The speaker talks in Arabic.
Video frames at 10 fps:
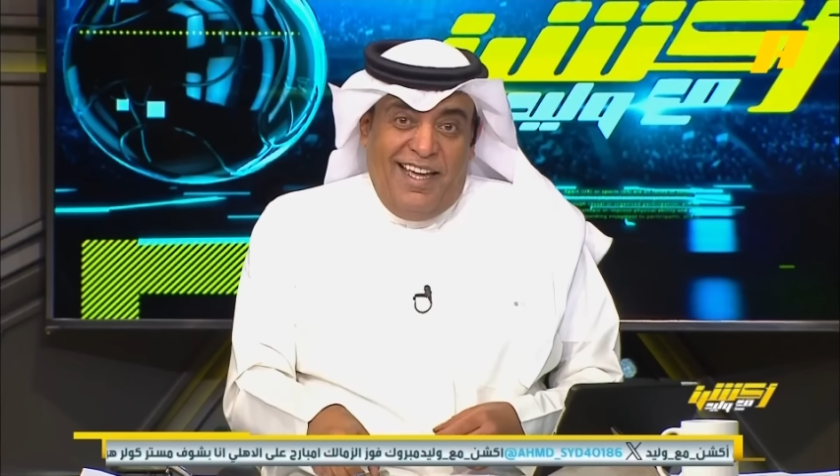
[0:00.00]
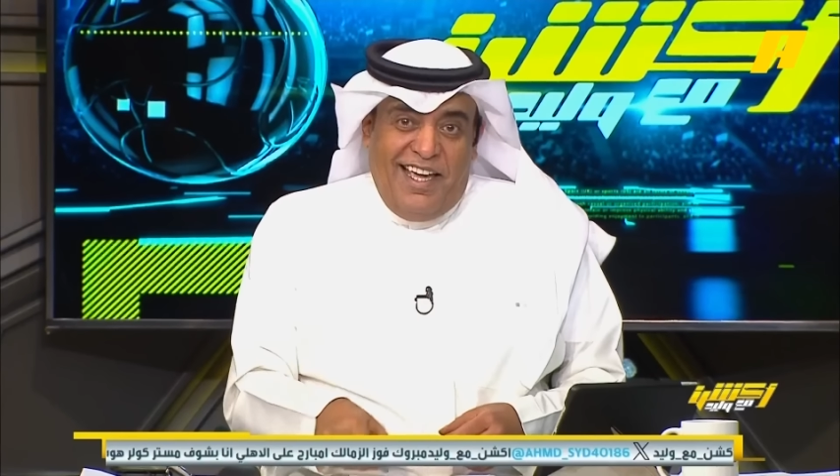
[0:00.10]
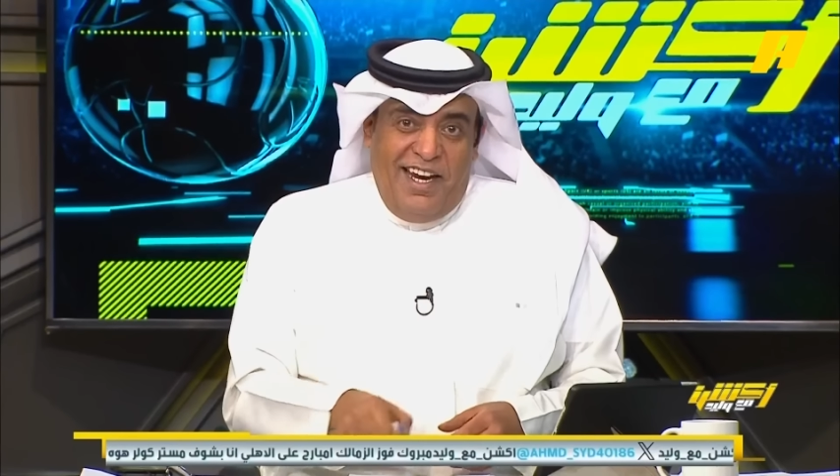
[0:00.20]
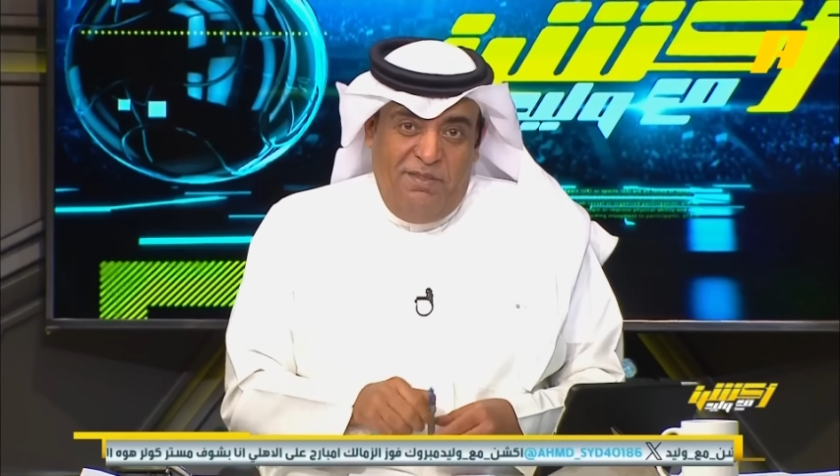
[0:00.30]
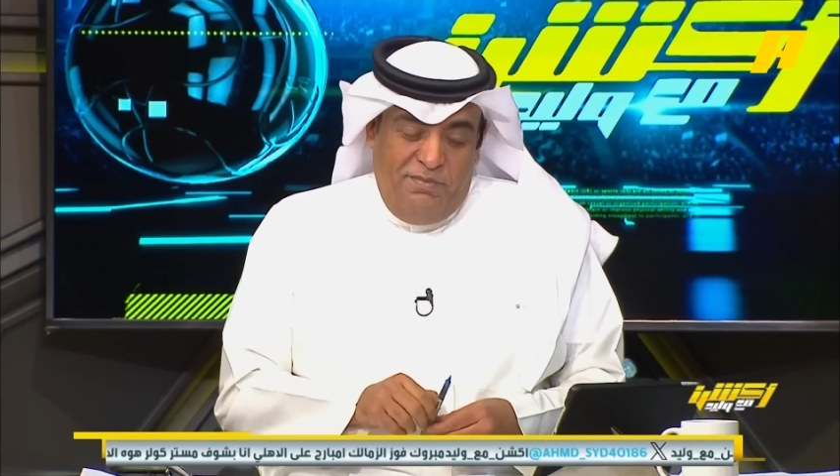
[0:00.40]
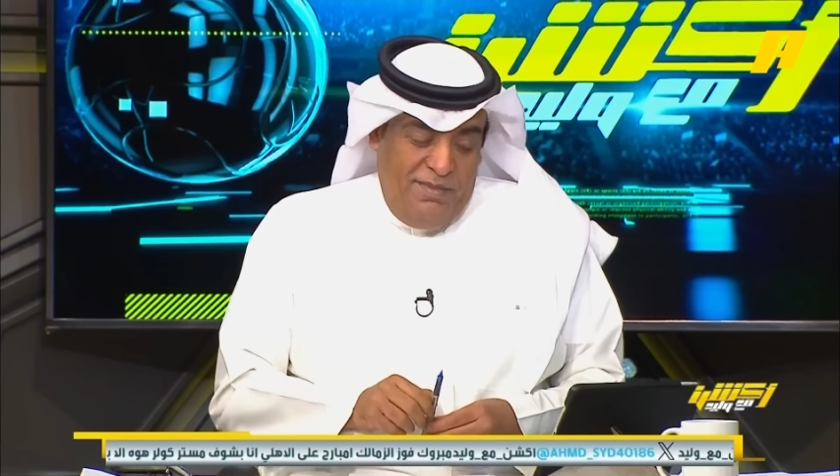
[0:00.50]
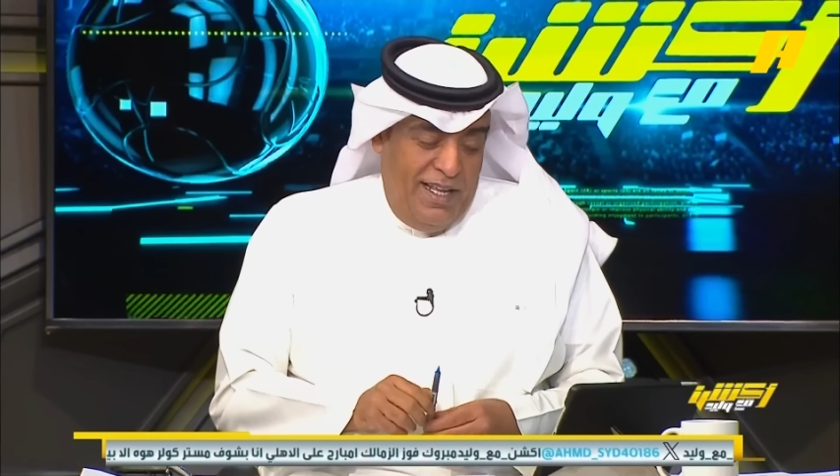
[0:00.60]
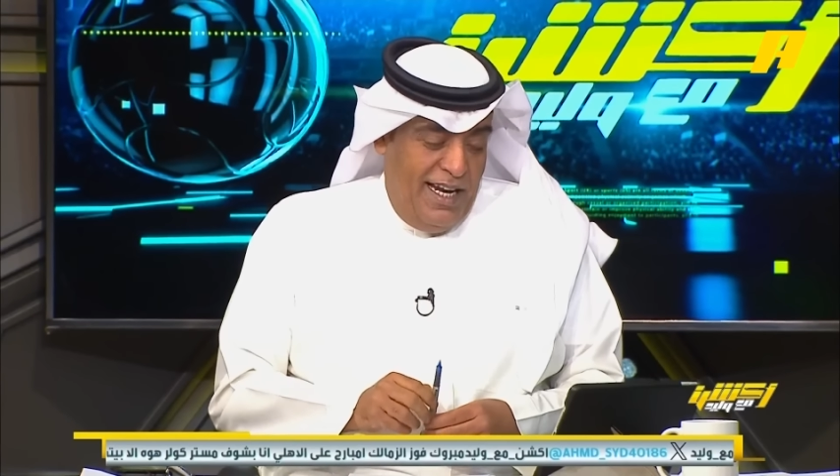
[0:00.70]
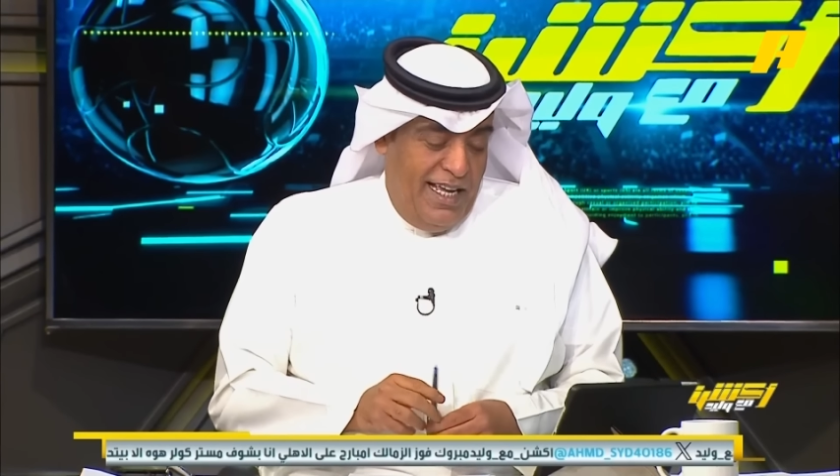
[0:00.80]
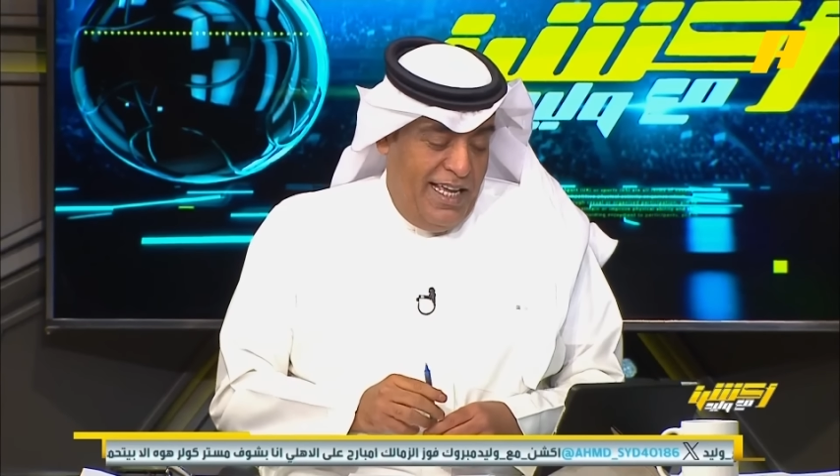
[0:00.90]
الله كريم
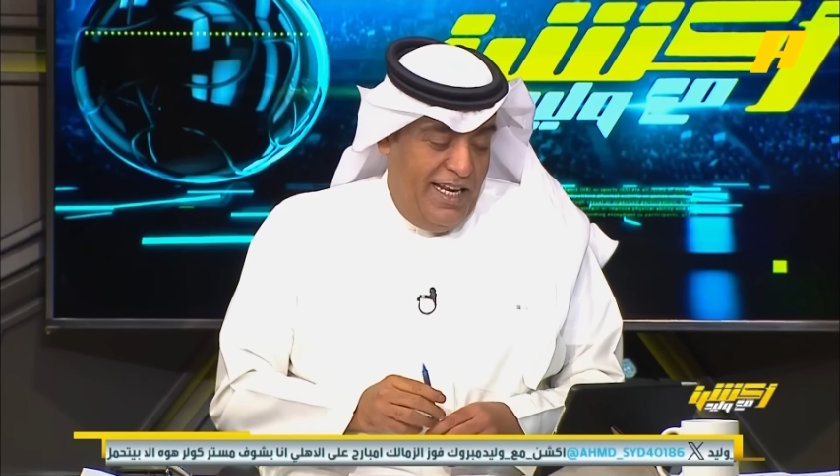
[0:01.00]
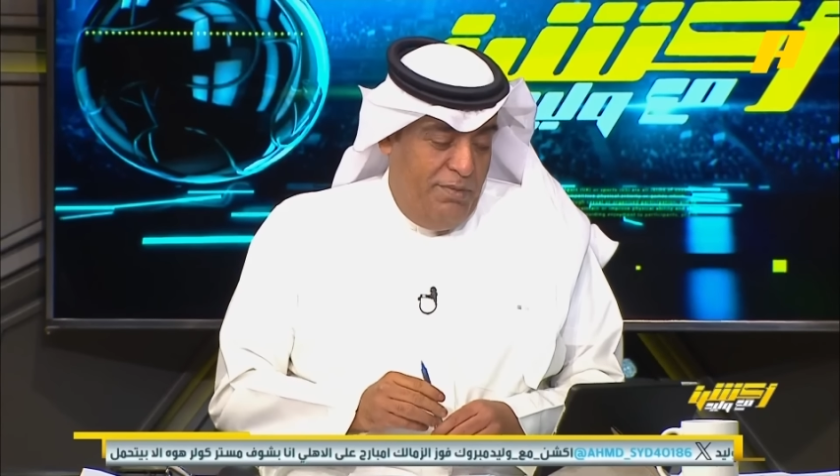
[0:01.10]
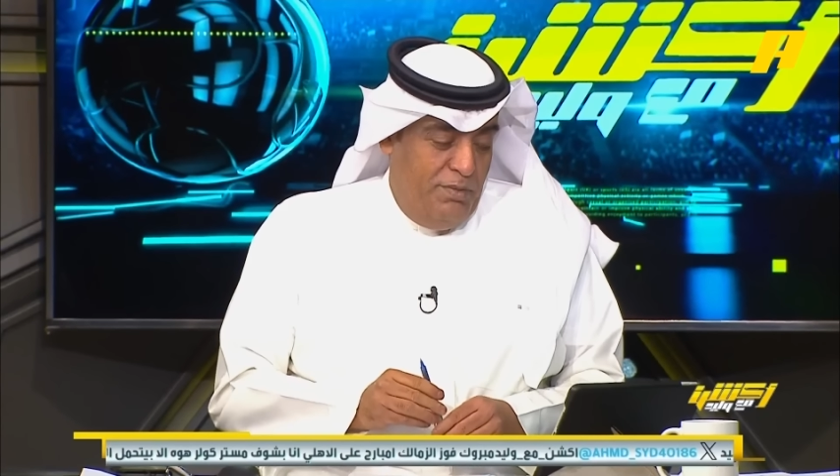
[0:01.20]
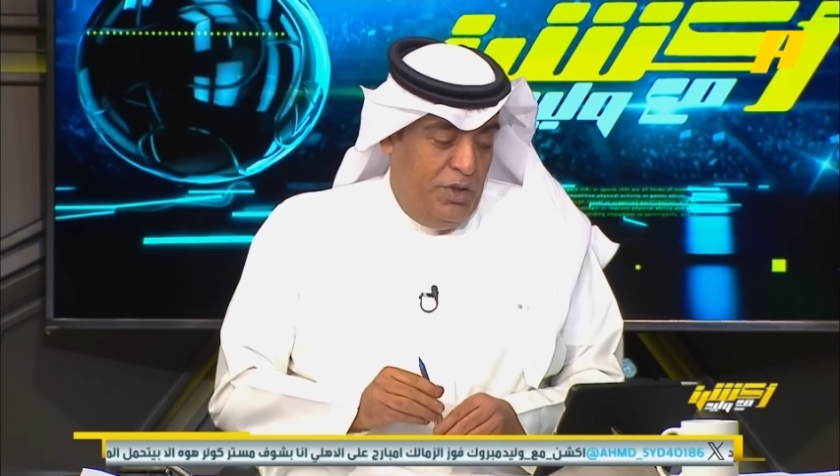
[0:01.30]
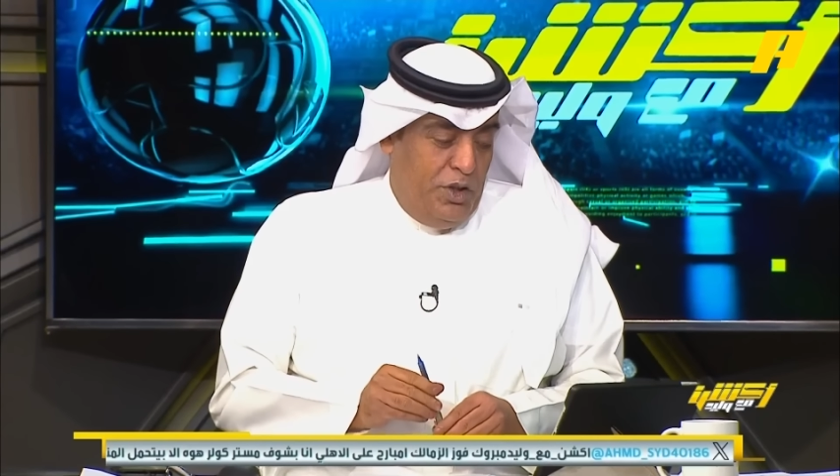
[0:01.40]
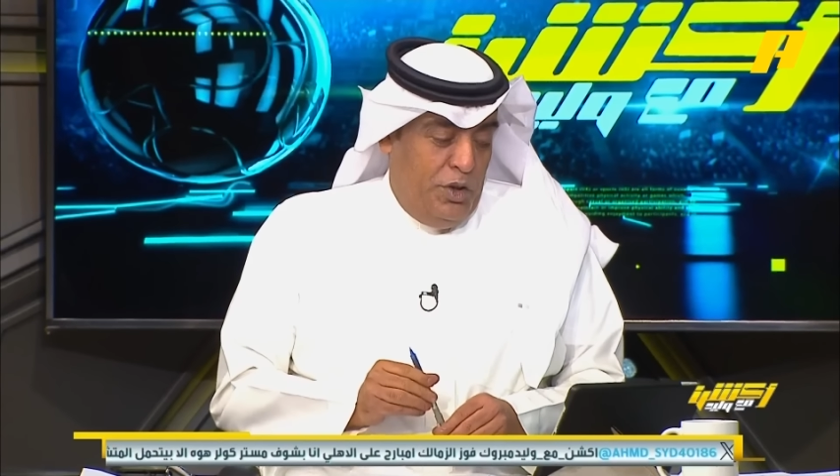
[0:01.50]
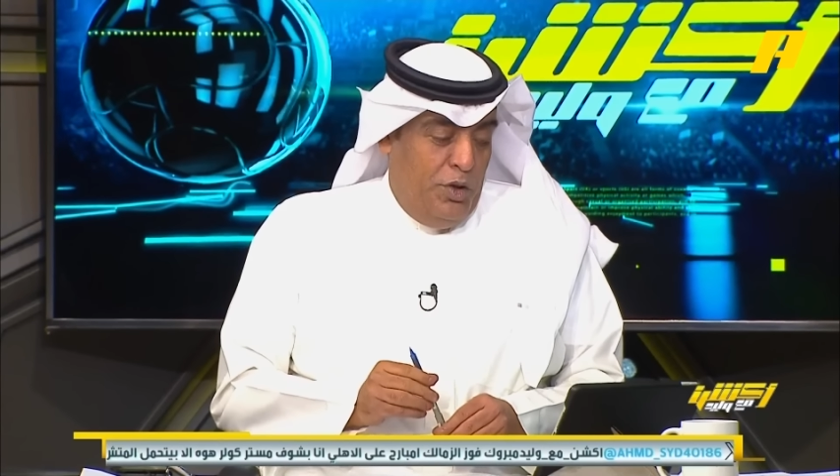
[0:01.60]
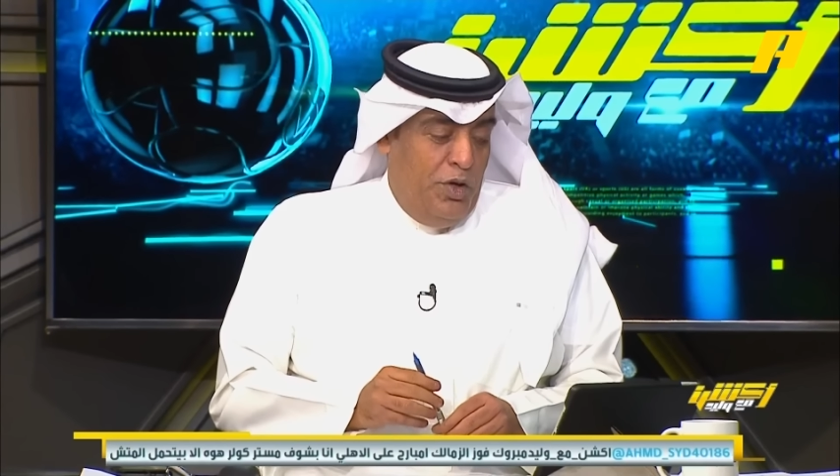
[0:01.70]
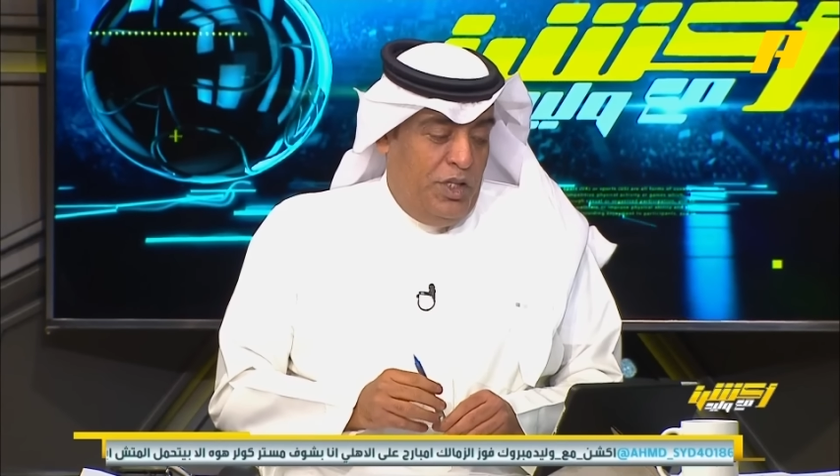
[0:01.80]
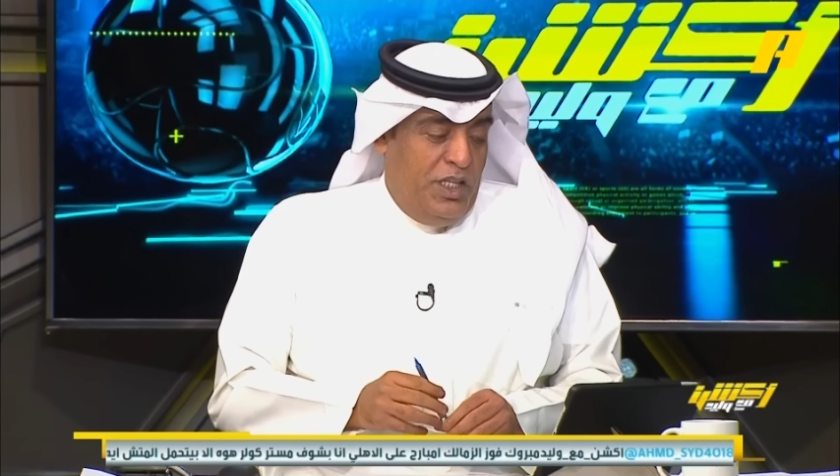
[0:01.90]
الله كريم
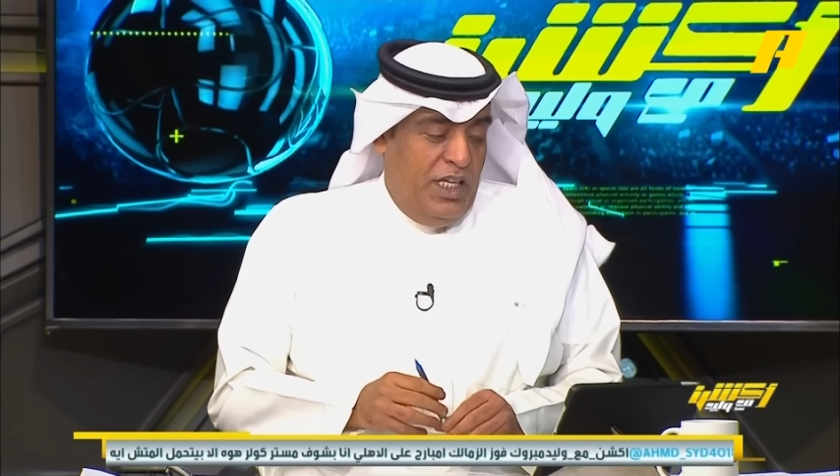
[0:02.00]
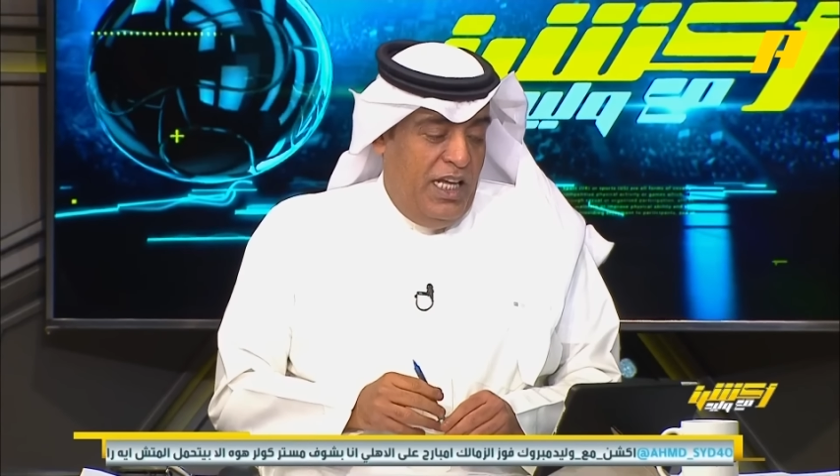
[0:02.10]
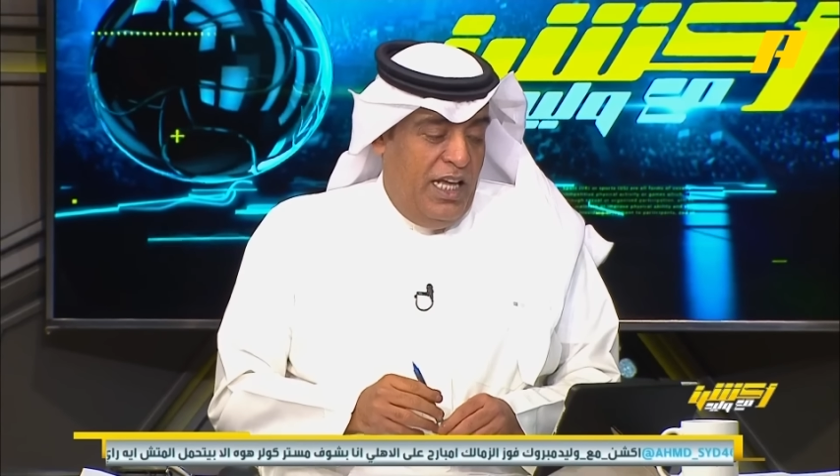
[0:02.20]
سعود آه،